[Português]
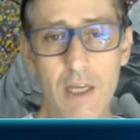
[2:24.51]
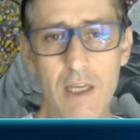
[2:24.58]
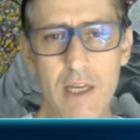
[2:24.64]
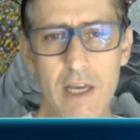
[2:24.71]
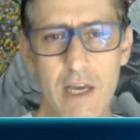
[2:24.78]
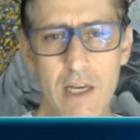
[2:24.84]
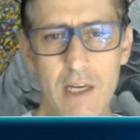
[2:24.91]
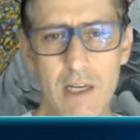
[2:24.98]
E
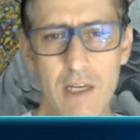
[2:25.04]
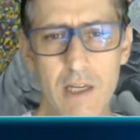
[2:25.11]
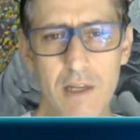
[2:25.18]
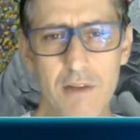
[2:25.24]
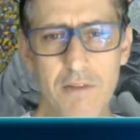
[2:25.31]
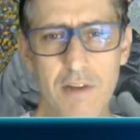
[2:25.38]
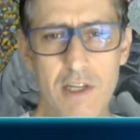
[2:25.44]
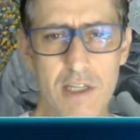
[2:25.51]

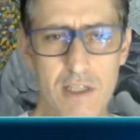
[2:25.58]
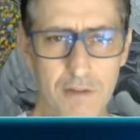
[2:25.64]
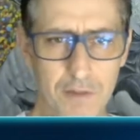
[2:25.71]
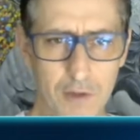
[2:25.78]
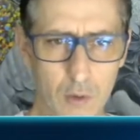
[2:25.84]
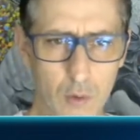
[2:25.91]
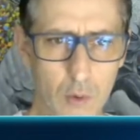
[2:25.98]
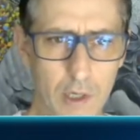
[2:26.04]
ele, veja essa
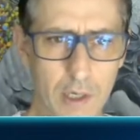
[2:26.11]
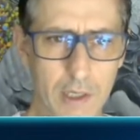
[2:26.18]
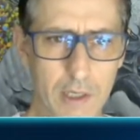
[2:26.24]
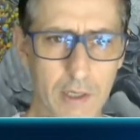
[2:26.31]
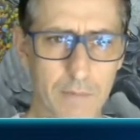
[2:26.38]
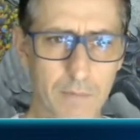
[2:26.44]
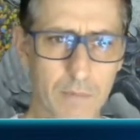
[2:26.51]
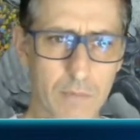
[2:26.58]
figura
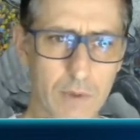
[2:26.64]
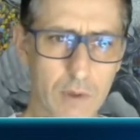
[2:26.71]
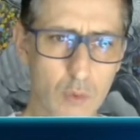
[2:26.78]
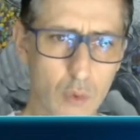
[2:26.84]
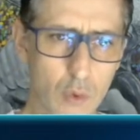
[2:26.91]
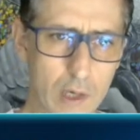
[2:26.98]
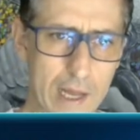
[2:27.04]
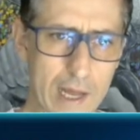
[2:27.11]
aqui.
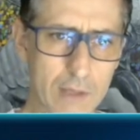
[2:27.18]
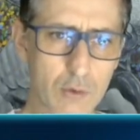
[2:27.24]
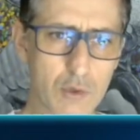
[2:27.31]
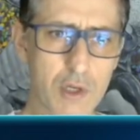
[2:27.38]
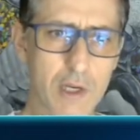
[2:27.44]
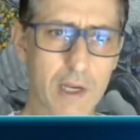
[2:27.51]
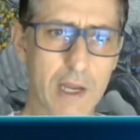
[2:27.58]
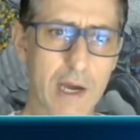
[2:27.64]
Do lado
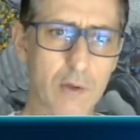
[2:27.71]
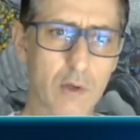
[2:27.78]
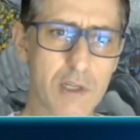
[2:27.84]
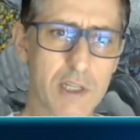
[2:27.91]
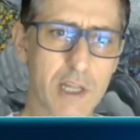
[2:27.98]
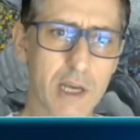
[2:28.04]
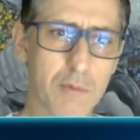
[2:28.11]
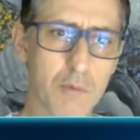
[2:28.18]
de cá nós
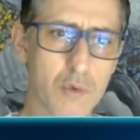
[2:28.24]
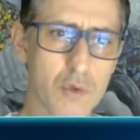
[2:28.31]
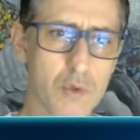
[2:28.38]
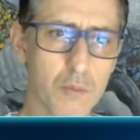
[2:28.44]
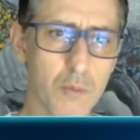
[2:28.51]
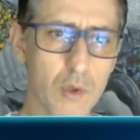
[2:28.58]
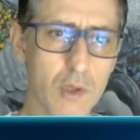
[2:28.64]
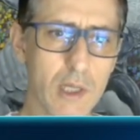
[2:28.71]
temos
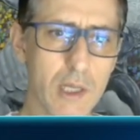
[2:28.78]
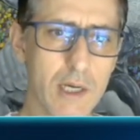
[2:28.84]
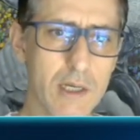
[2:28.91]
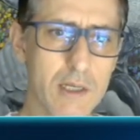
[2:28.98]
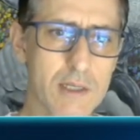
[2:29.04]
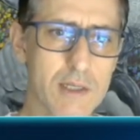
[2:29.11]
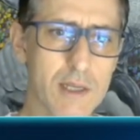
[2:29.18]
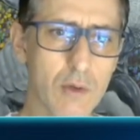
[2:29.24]

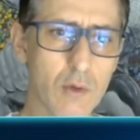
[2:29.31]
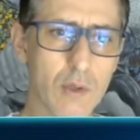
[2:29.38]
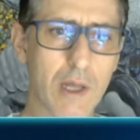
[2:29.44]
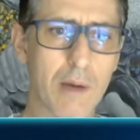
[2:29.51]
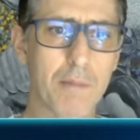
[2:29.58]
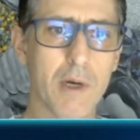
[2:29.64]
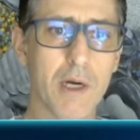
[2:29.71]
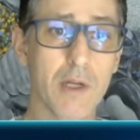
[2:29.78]
mudança no
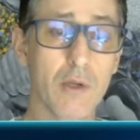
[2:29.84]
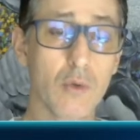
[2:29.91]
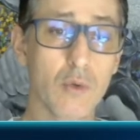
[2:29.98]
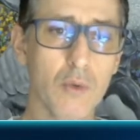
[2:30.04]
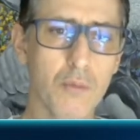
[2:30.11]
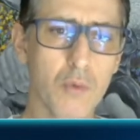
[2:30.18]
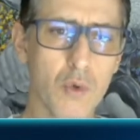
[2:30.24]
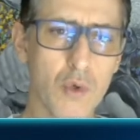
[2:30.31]
tamanho
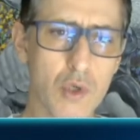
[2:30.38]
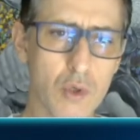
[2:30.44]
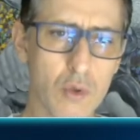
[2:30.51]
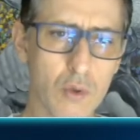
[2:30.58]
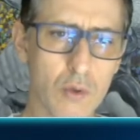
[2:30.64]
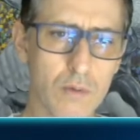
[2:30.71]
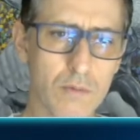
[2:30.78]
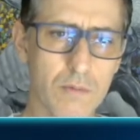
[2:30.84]
do
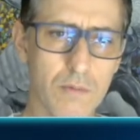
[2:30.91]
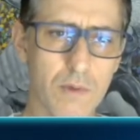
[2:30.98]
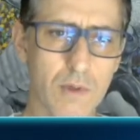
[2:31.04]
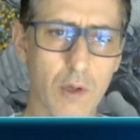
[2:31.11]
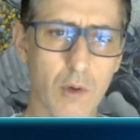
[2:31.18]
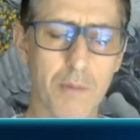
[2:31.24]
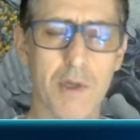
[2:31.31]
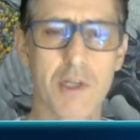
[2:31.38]
músculo,
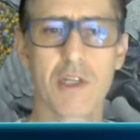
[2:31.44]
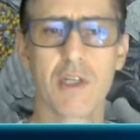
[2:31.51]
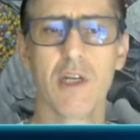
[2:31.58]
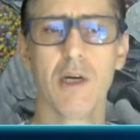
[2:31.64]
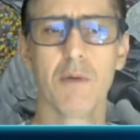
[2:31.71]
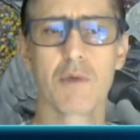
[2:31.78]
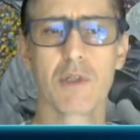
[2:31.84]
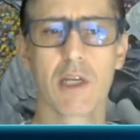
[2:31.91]
então,
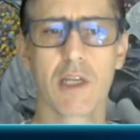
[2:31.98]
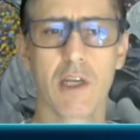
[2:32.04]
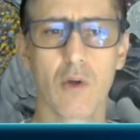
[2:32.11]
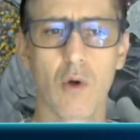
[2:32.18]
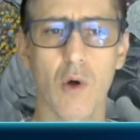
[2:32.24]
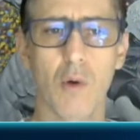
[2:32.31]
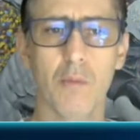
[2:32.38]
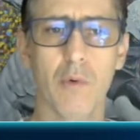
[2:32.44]
imaginamos aqui
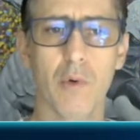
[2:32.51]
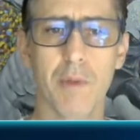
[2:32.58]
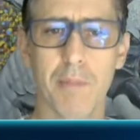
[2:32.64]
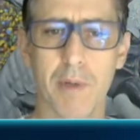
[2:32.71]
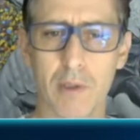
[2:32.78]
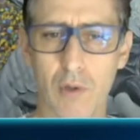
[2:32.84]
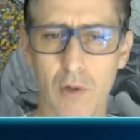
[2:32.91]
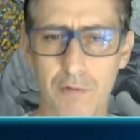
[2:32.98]
como
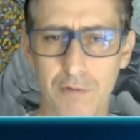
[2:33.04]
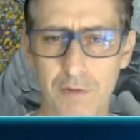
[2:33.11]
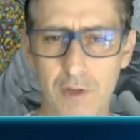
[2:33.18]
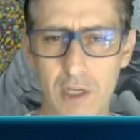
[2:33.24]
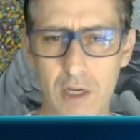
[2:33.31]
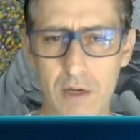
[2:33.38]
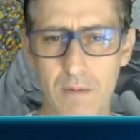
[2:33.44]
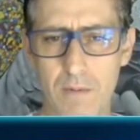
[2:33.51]

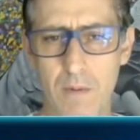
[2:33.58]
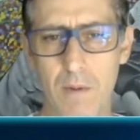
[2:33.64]
hipertrofia.